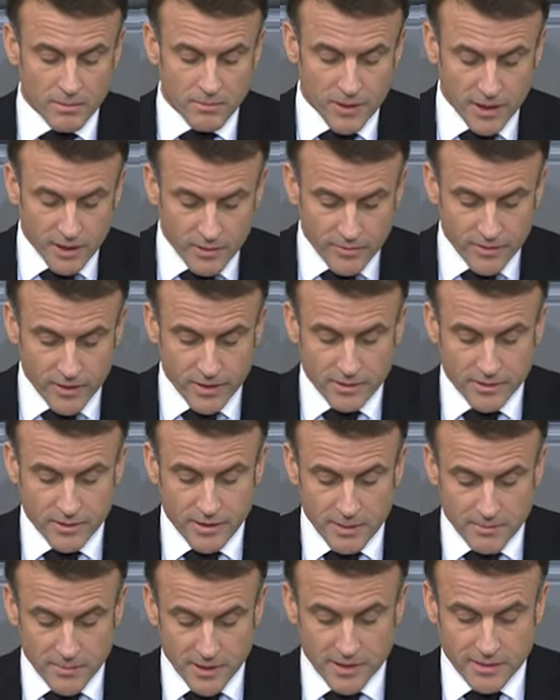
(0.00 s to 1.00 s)
Mir wird
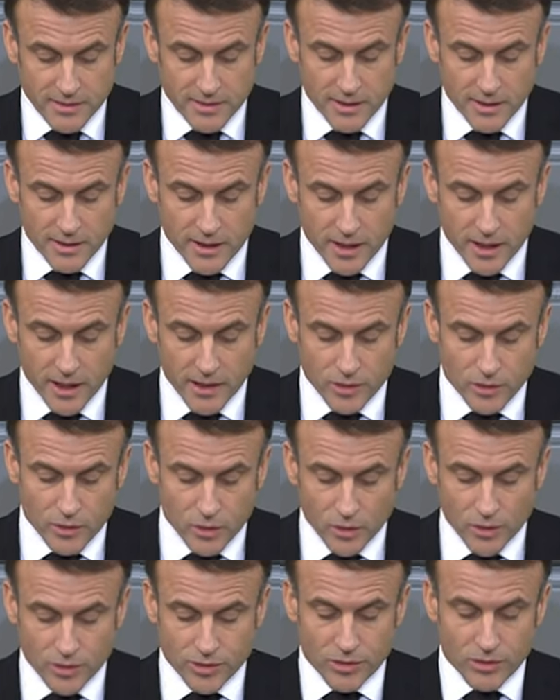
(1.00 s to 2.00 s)
damit eine
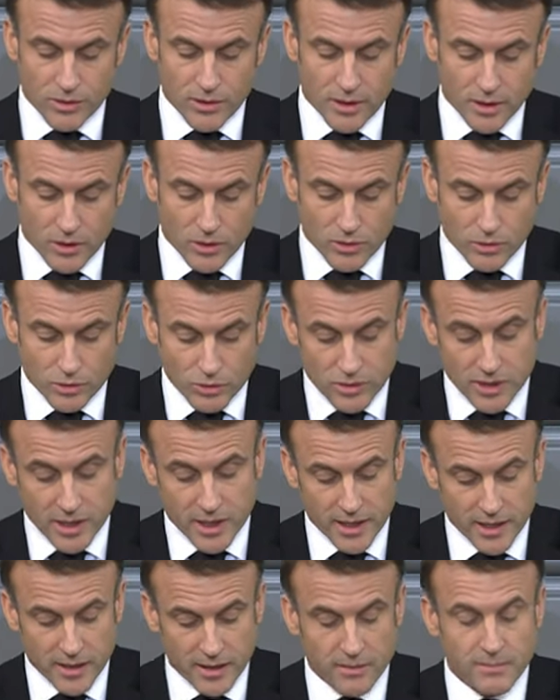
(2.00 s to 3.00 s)
große Ehre
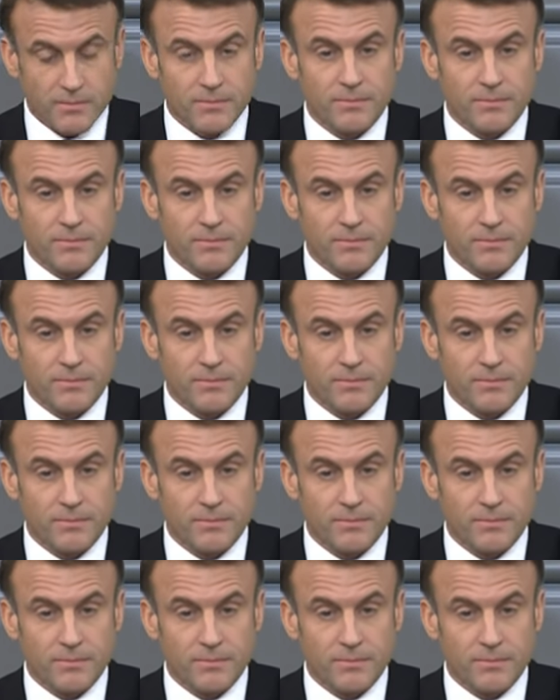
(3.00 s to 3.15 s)
zuteil.